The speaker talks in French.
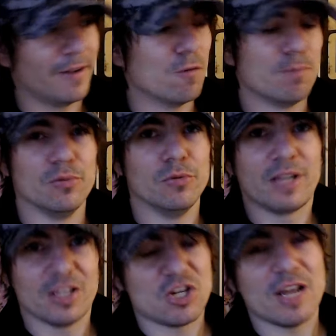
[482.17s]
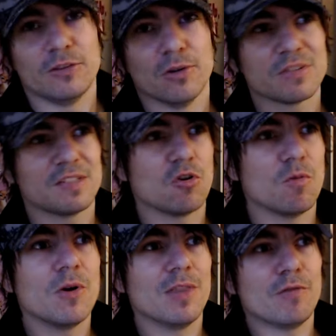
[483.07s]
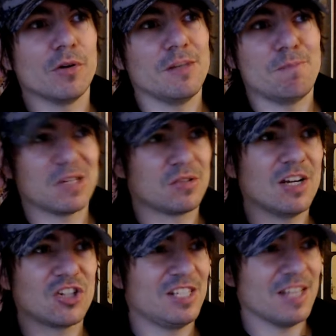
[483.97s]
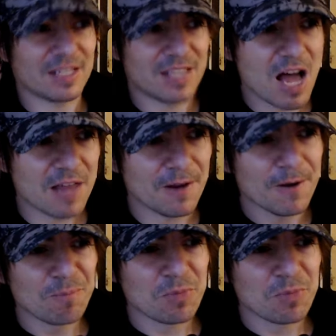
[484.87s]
Et le plus cringe là-dedans, c'est qu'on met en avant des personnages qui incarnent